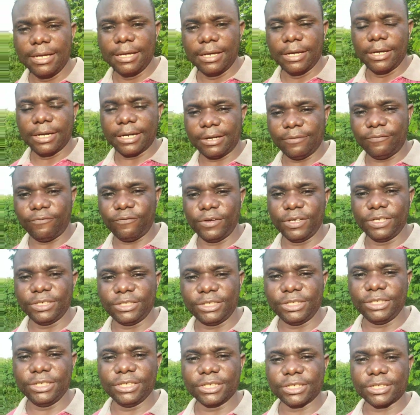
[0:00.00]

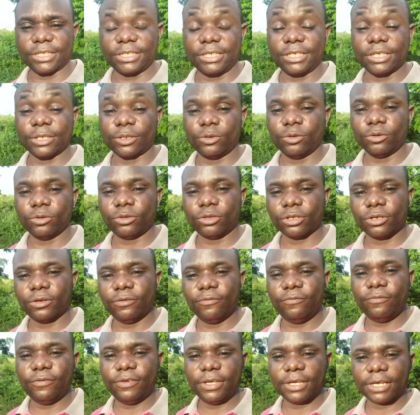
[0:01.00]
réfléchir sur notre
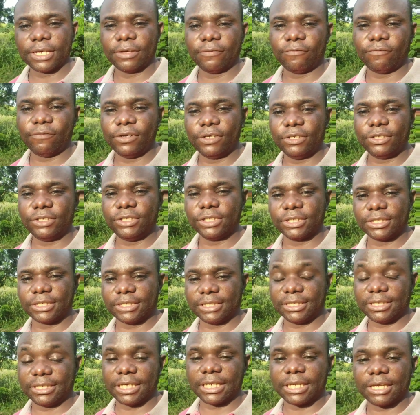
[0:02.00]
vie, réfléchir sur
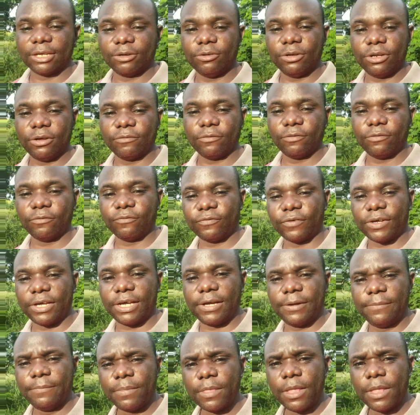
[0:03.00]
ce que nous devons faire,